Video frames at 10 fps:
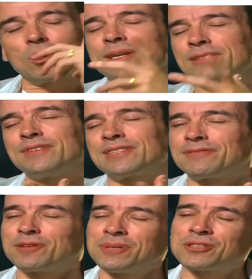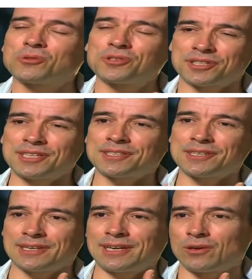Inevitavelmente, com
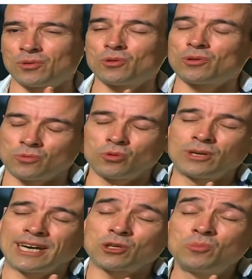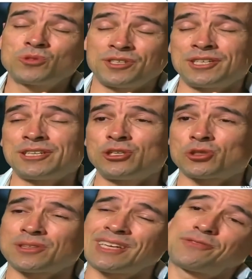certeza, é, o lugar comum dizer
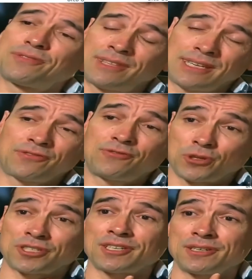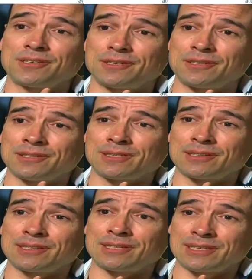isto dá-te dá força.
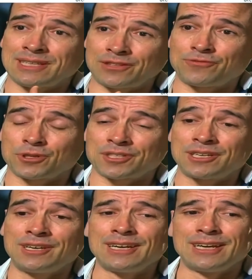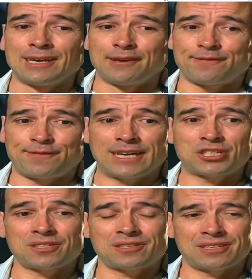Eh, dá-te força.
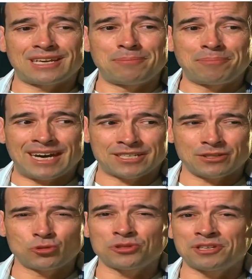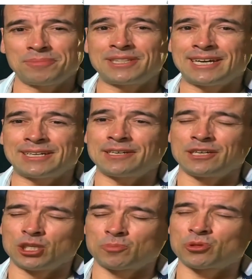Faz-te amar de outra
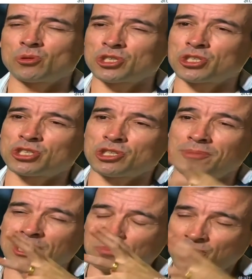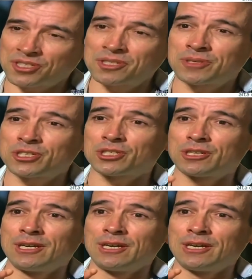maneira as pessoas que te estão mais próximas.